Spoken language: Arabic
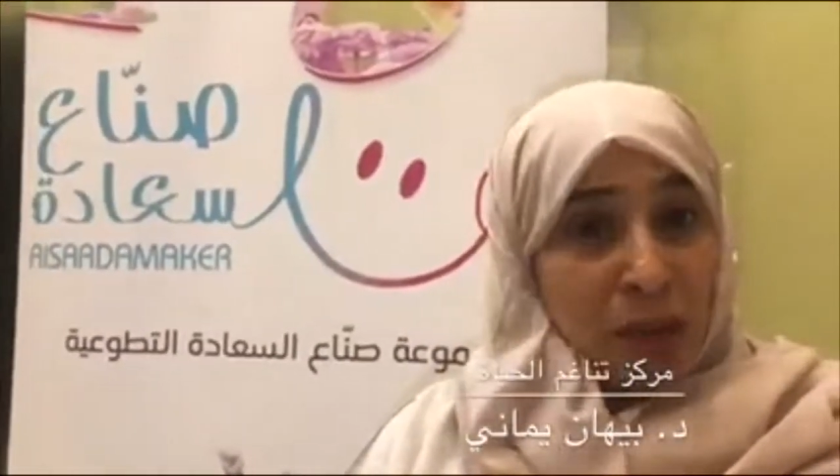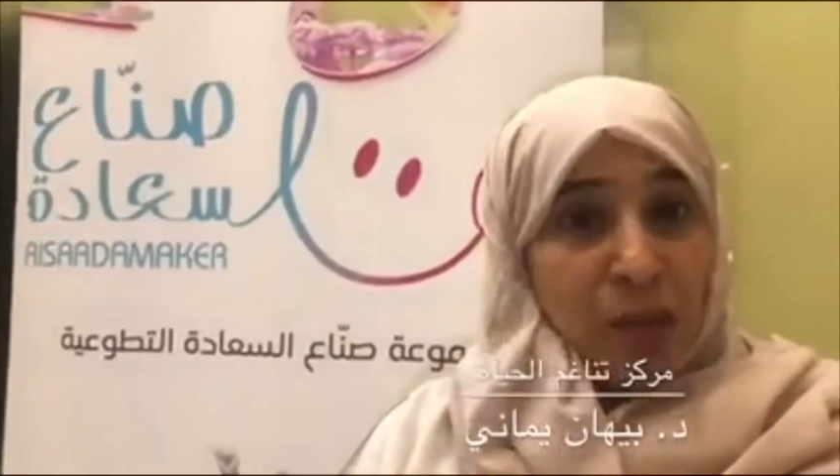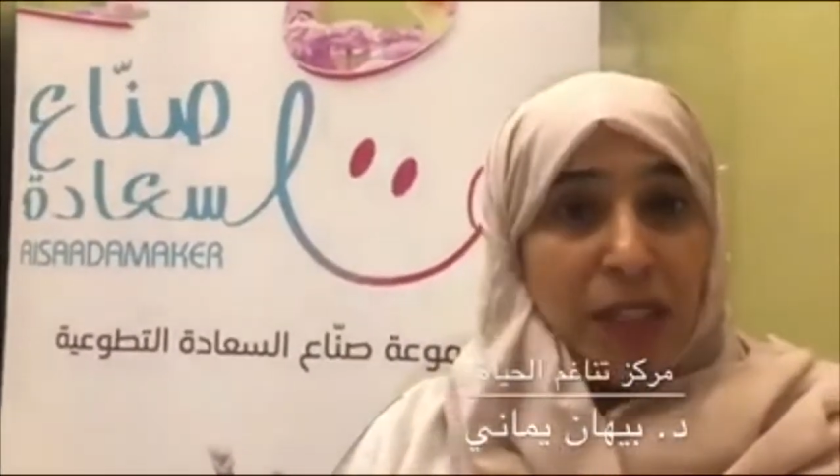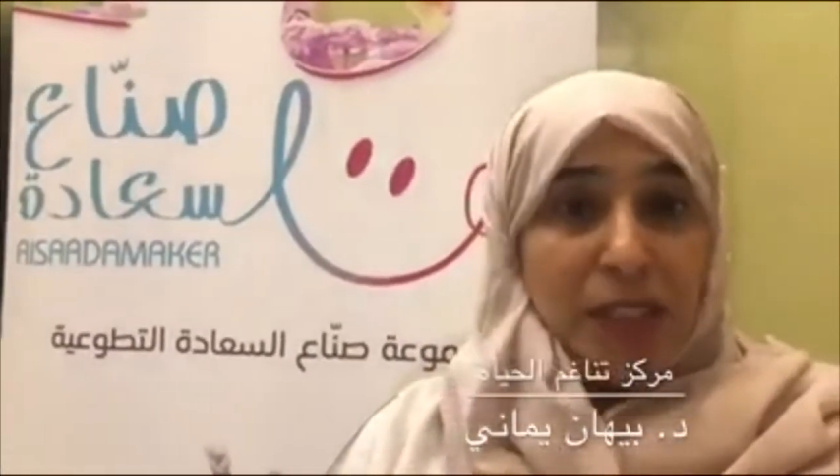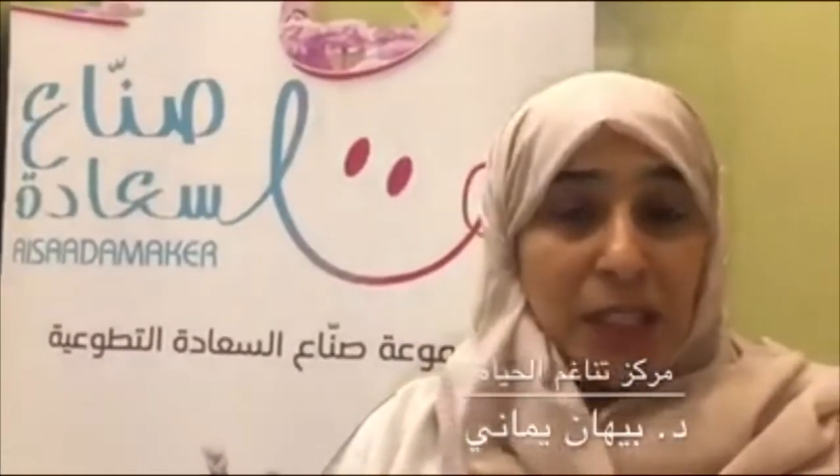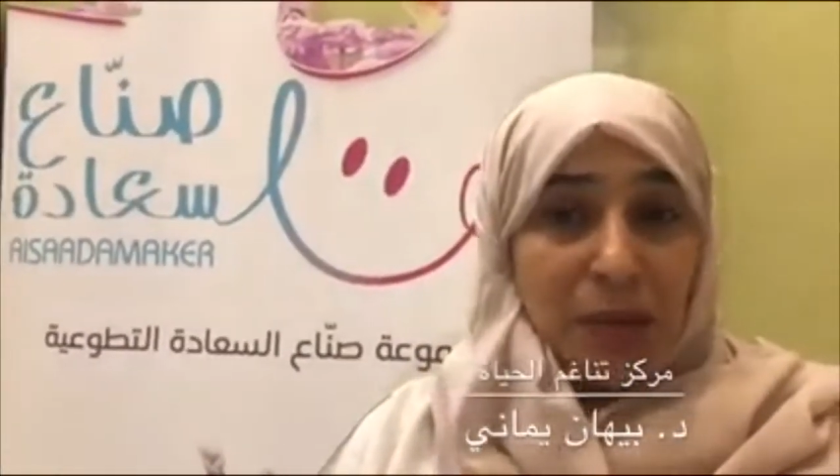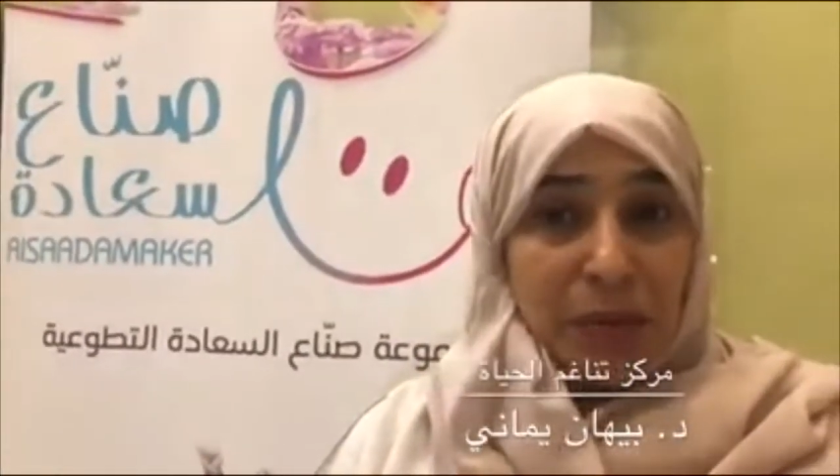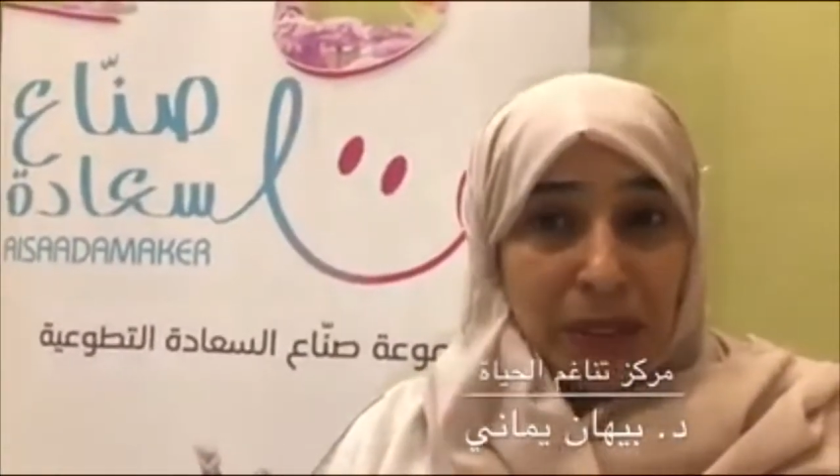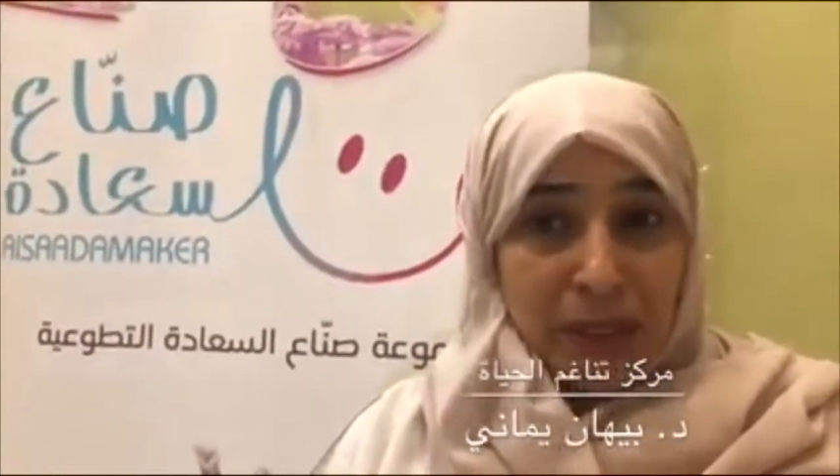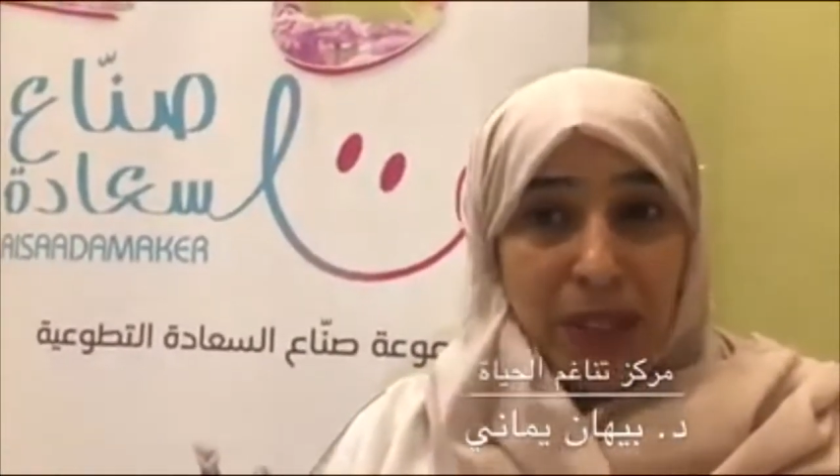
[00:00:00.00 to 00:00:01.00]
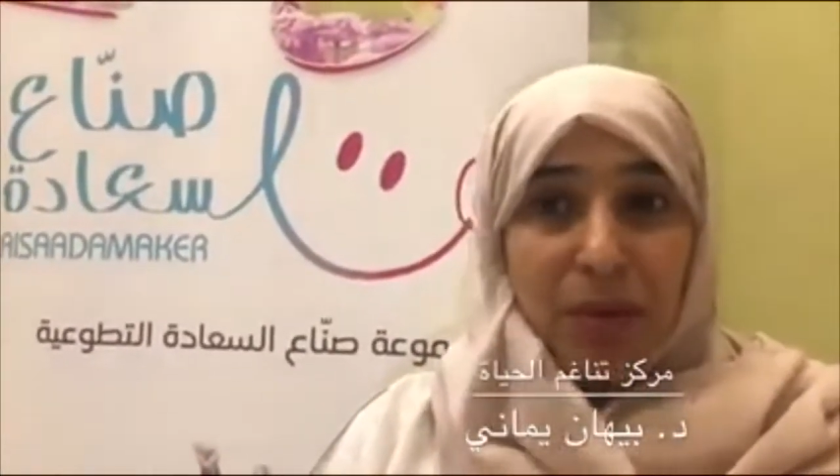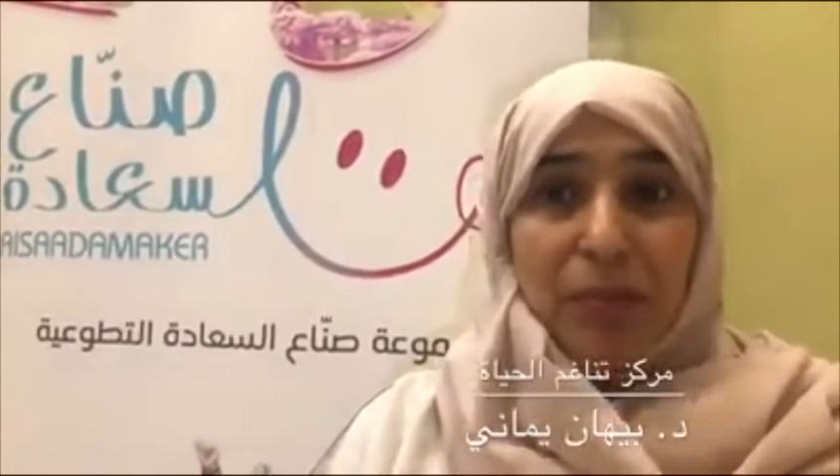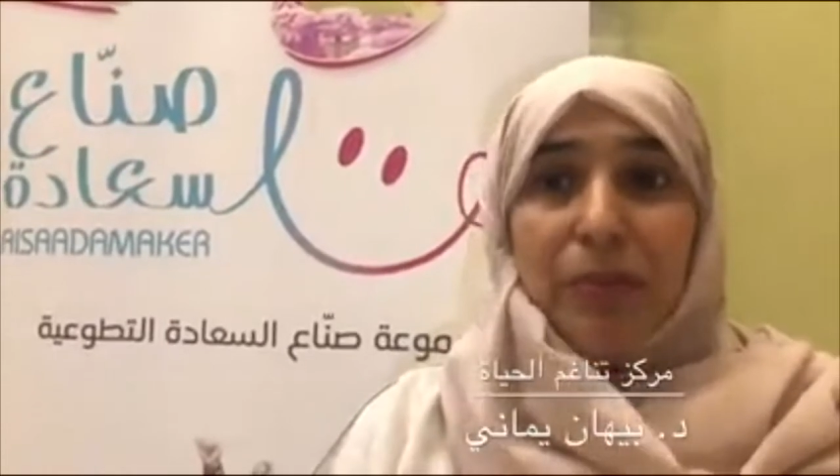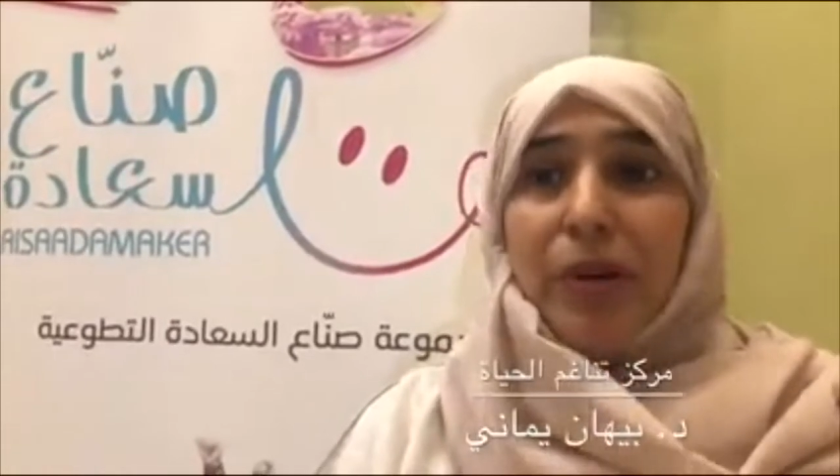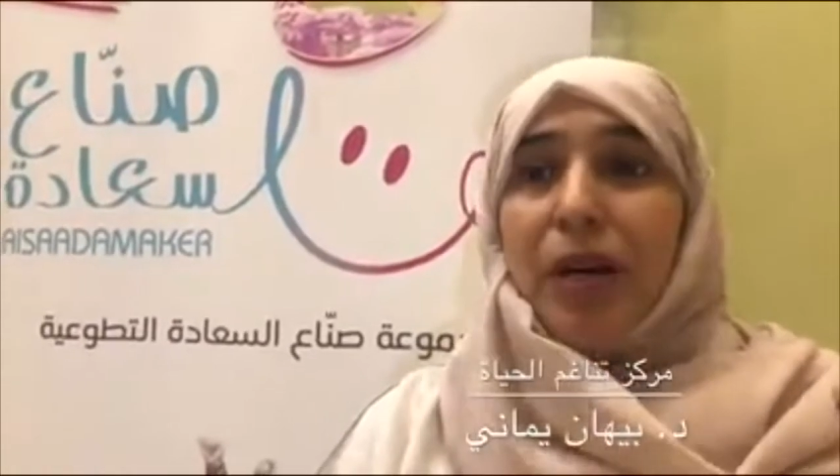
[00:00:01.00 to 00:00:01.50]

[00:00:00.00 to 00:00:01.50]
انا مقصره بسبب